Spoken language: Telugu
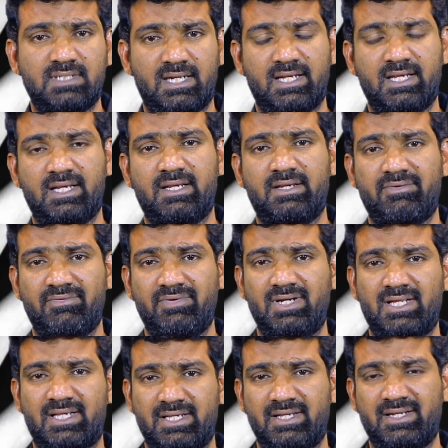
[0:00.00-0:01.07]
సరే
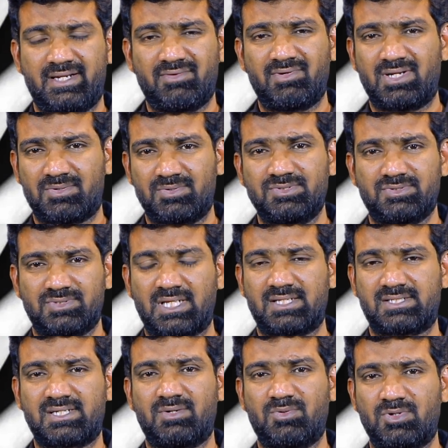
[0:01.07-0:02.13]
వీళ్ళకి ఇటీవల కొంచెం
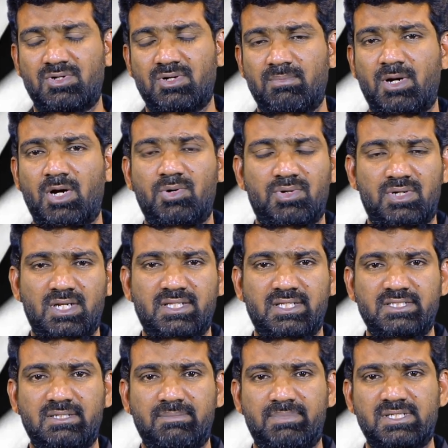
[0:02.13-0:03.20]
తరచుగా ఒంట్లో
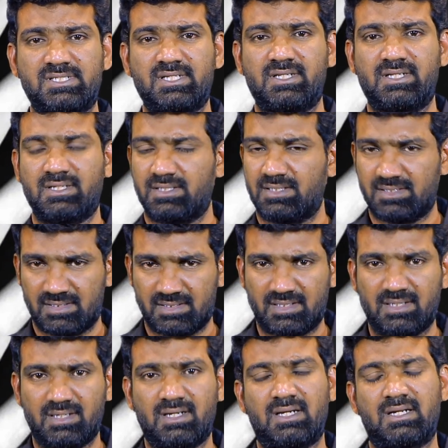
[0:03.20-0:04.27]
బాగోట్లేదని చెప్పేసి
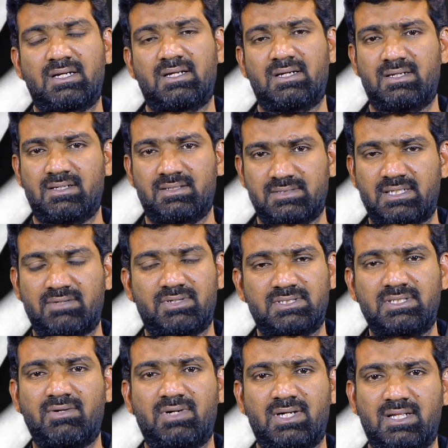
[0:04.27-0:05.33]
అన్న
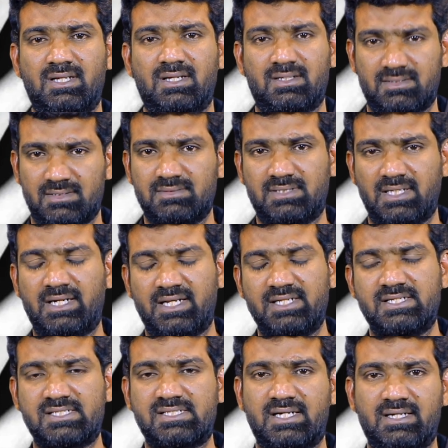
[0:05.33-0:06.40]
తర్వాత వాళ్ళ తండ్రి
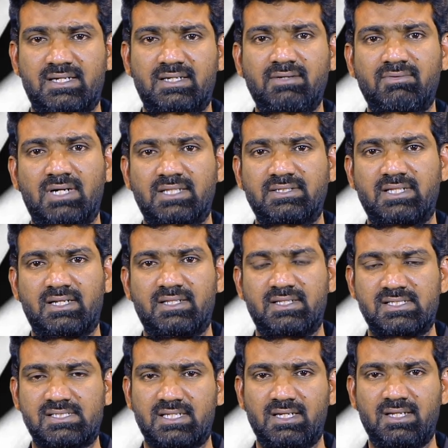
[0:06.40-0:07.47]
ఏం చేశాడంటే వాళ్ళిద్దరిని
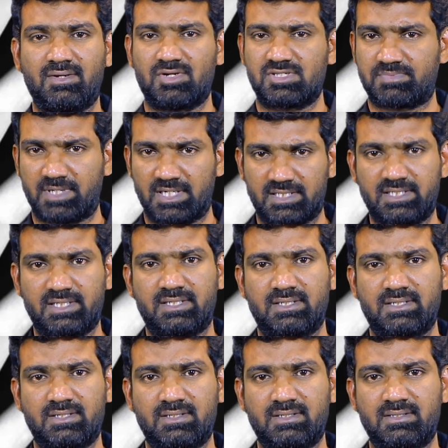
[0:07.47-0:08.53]
తీసుకెళ్ళి హాస్పిటల్కి
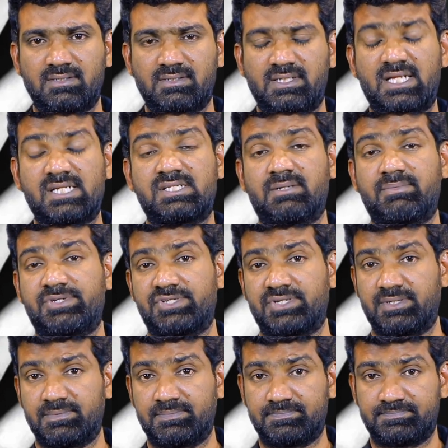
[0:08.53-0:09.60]
టెస్ట్
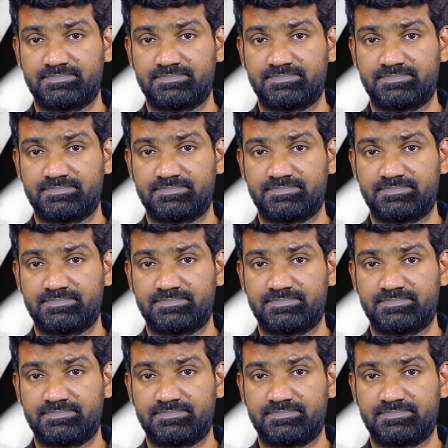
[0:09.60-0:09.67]
చేయించాడు